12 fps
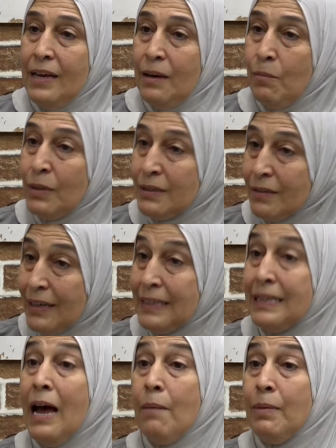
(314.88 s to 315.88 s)
منطقه
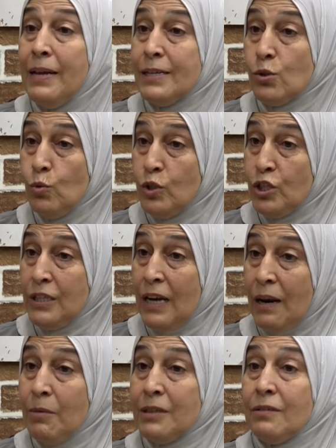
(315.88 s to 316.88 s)
نابلس
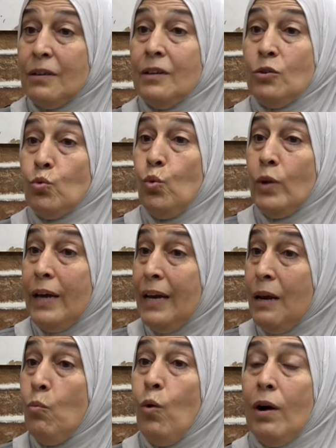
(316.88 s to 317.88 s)
واجينا لمنطقه طول
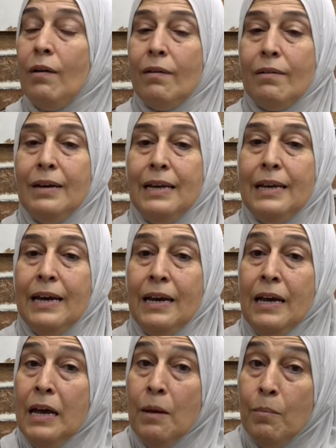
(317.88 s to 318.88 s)
كرم
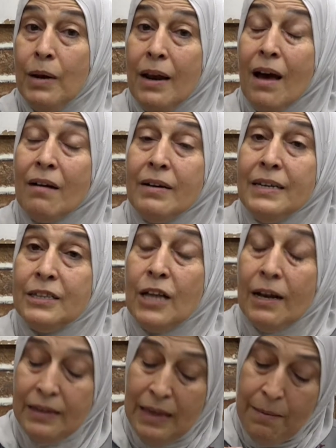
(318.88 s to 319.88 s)
وقلقيليه بنلاقي
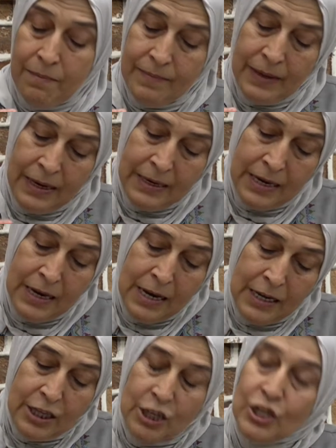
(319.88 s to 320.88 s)
يعني
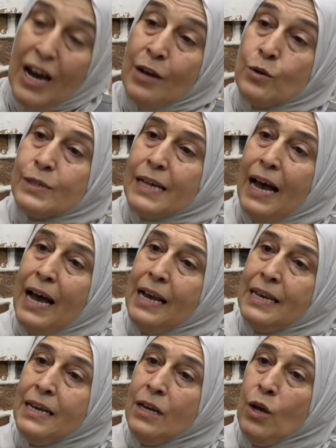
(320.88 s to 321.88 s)
تجانس
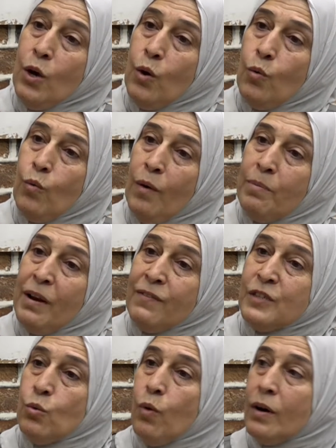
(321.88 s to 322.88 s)
عالي
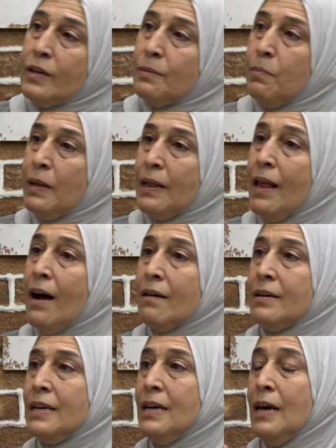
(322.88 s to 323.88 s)
وبنفس الوقت
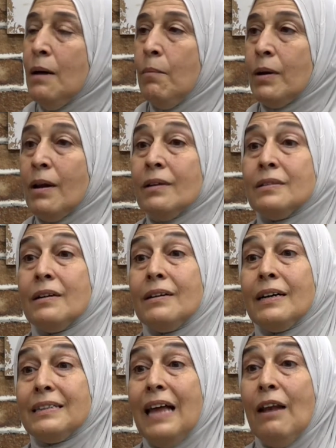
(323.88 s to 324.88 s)
بتلاقي مناطق
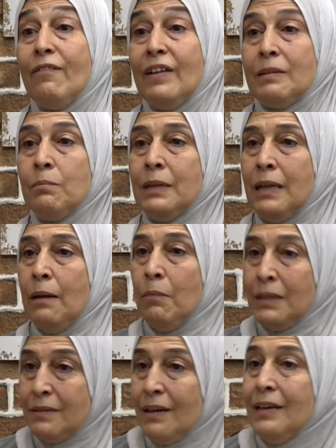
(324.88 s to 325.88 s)
اختلفت مثل
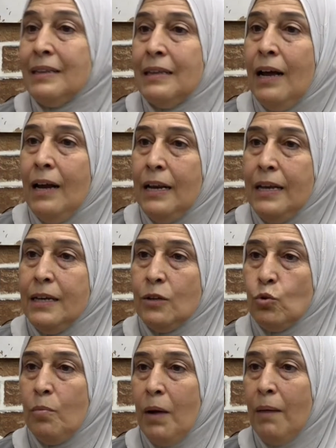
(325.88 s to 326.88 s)
منطقتنا اللي هي
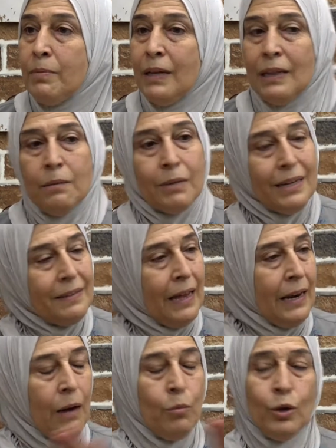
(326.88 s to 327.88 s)
الثوب الابيض
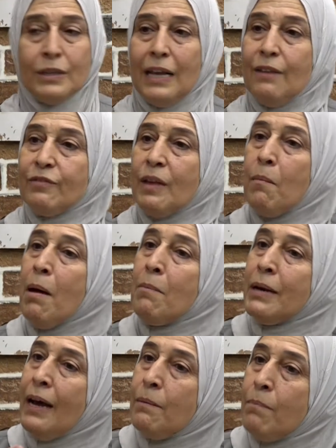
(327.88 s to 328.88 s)
المردن المختلف
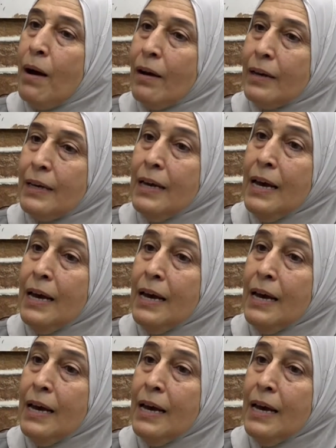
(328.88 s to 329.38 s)
تماما عن باقي